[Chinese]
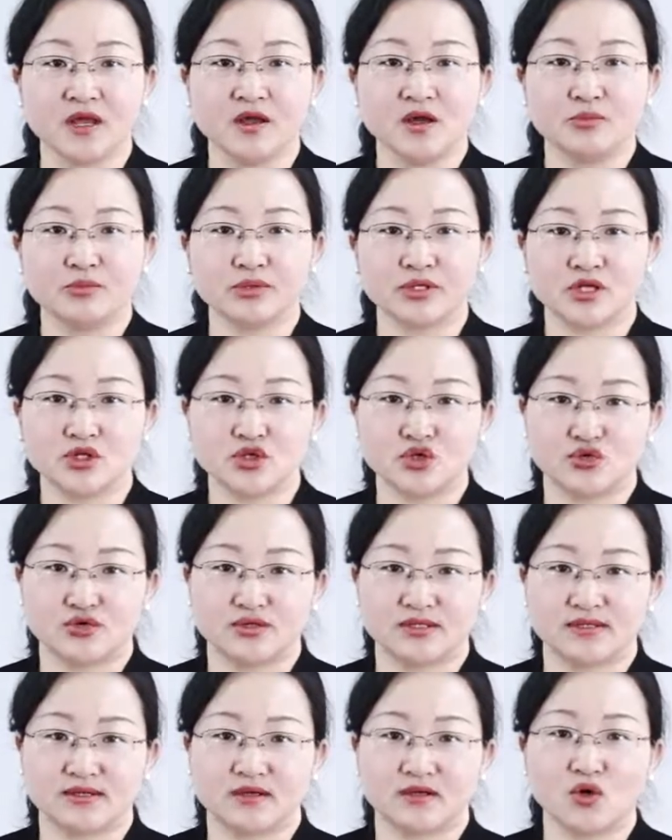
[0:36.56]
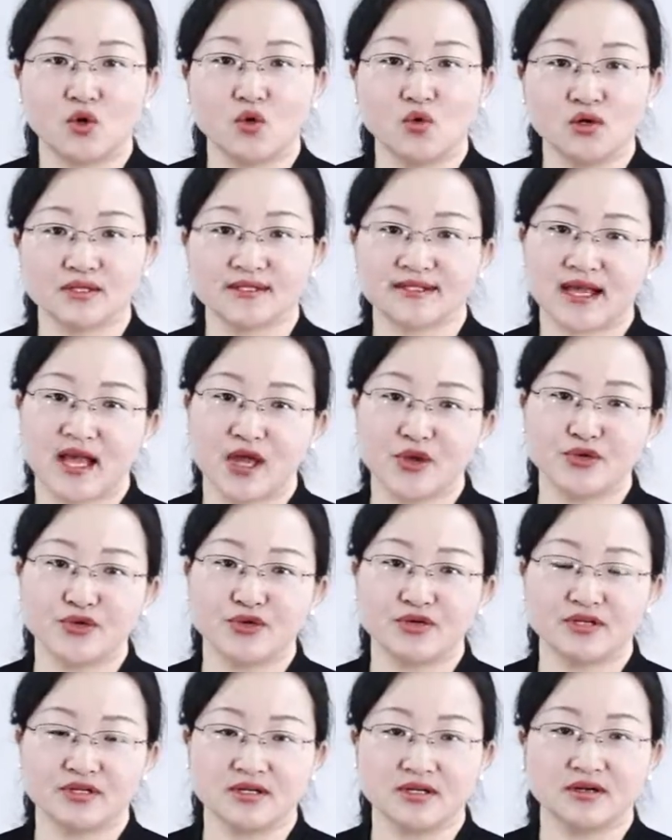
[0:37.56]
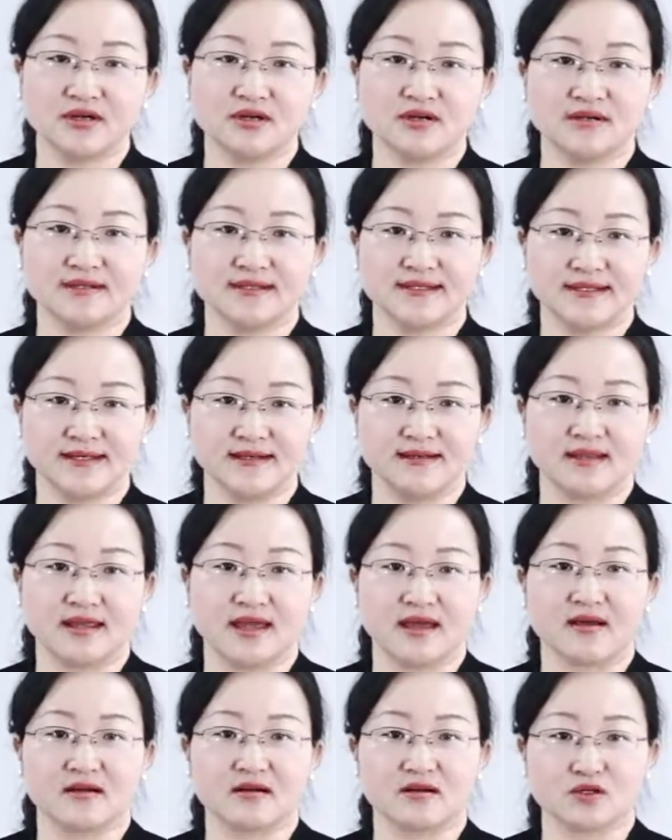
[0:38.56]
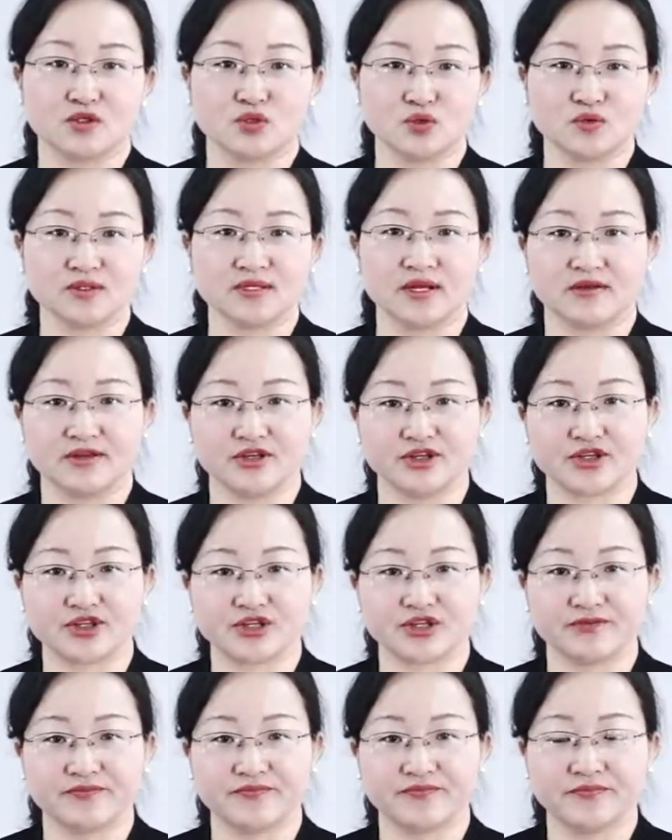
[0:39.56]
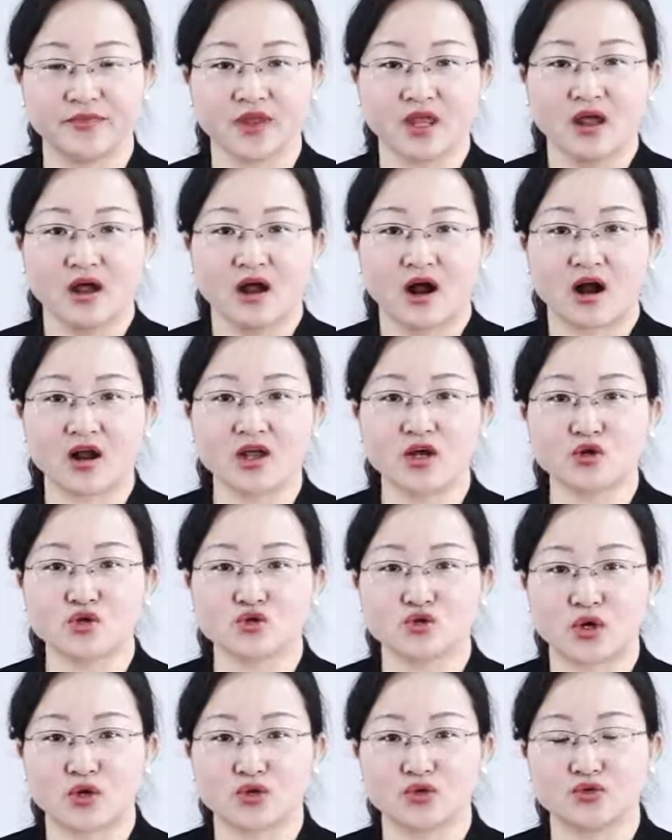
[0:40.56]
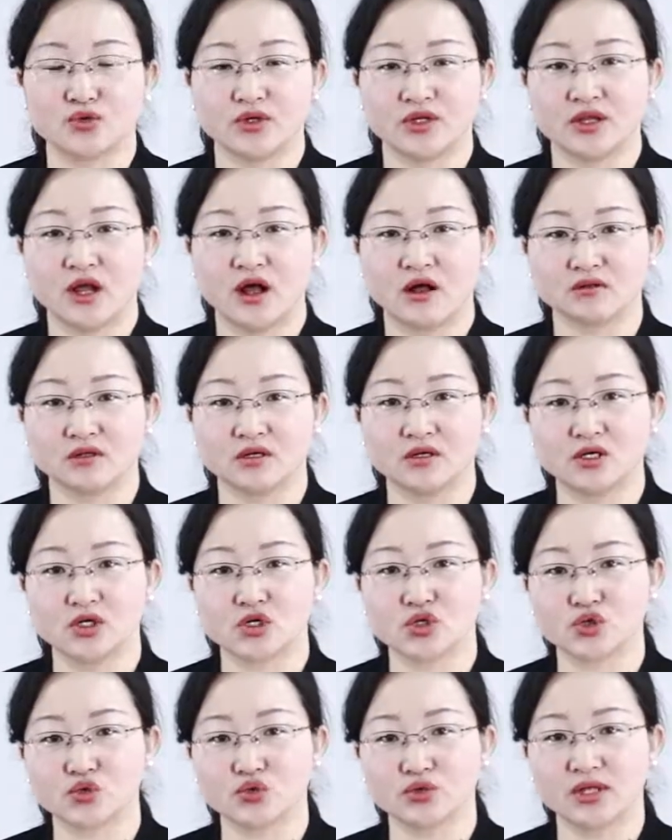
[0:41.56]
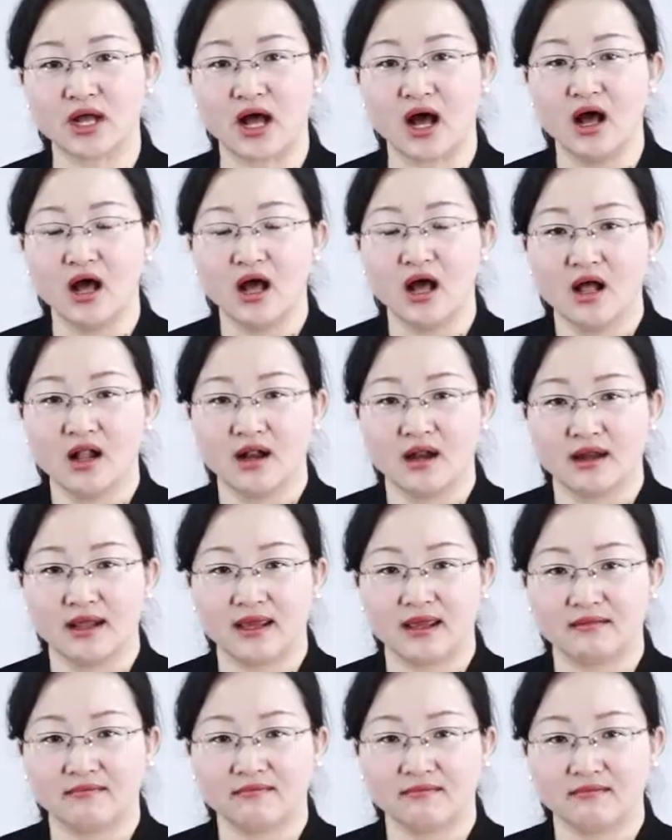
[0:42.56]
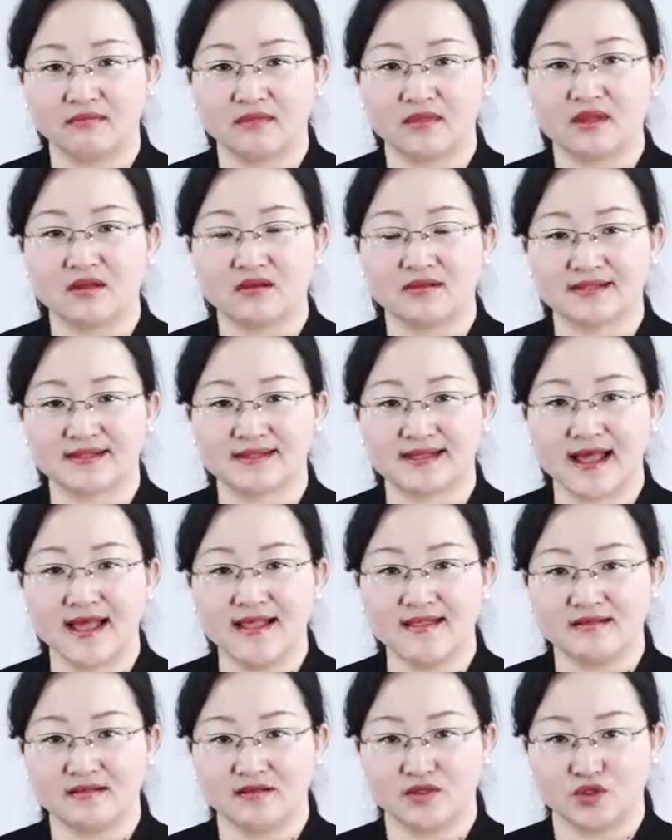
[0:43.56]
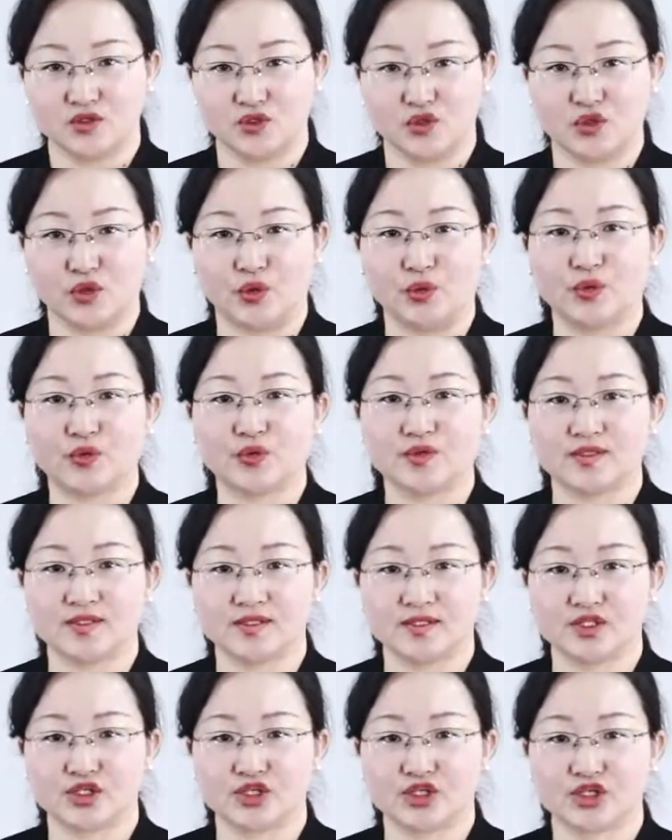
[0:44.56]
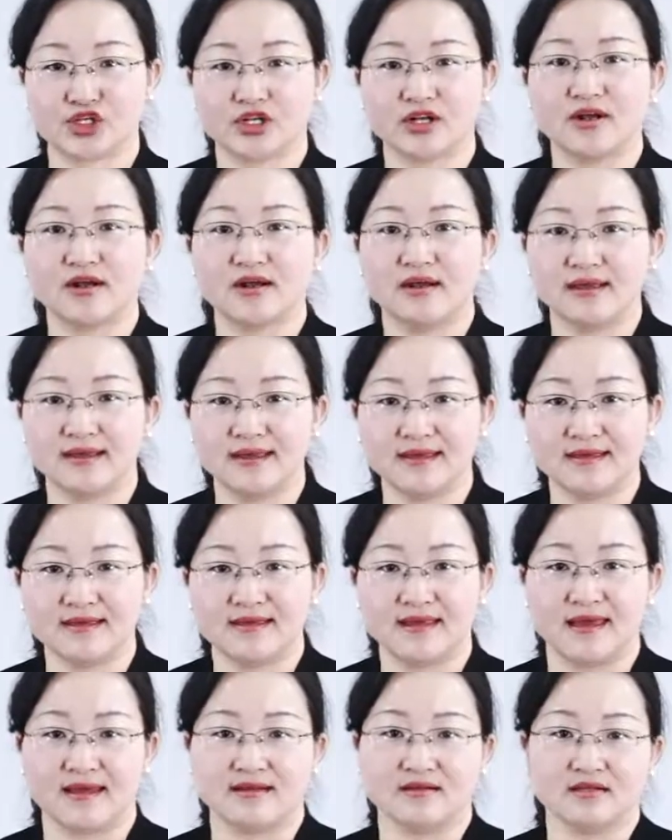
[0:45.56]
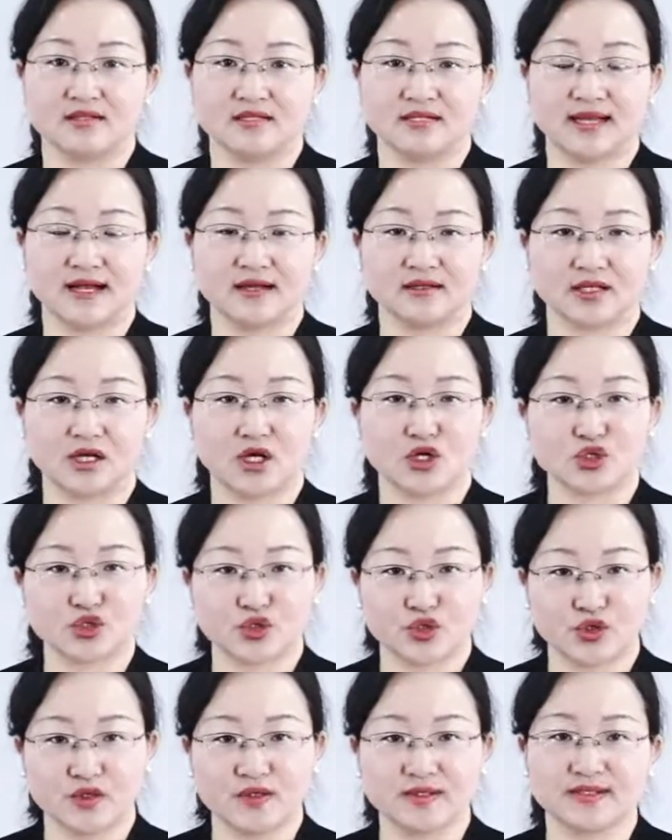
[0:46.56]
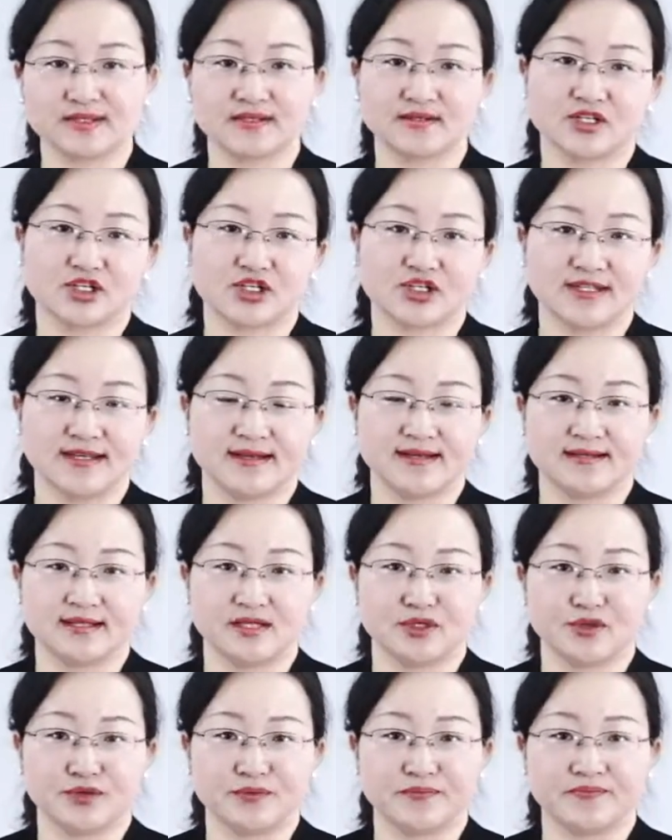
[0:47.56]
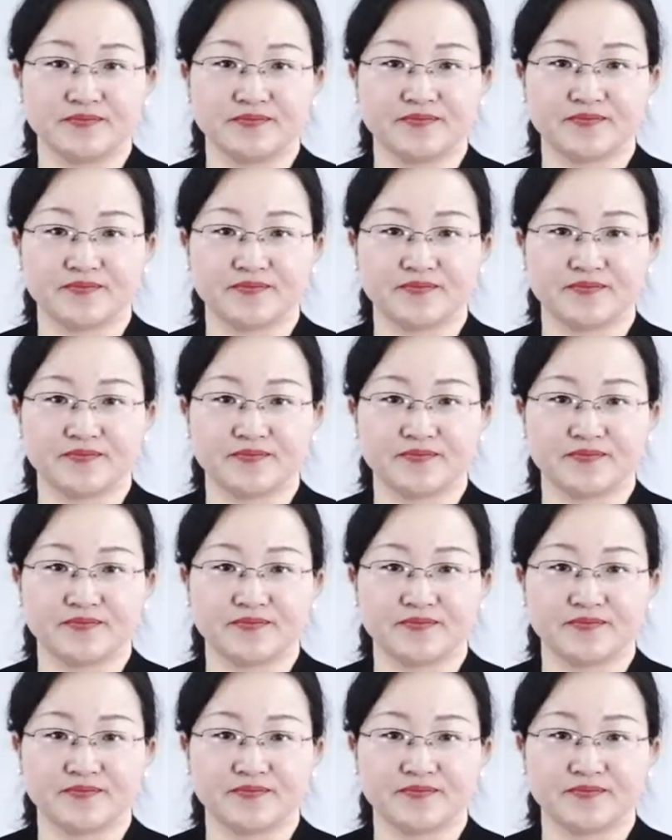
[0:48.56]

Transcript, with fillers: 不能举行或参与任何庆典和宗教仪式，而要转入一套特殊的零、三、九、四十、一年这样的追思时间节律。